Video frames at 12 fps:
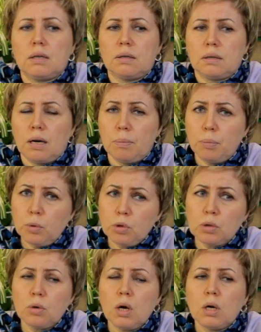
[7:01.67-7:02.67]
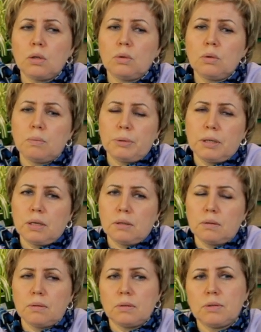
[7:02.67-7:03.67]
Э, капусту, но
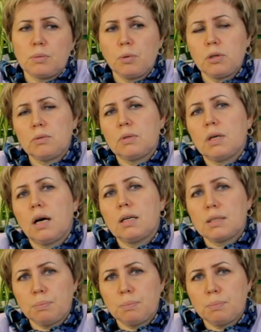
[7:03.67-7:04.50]
э, использует как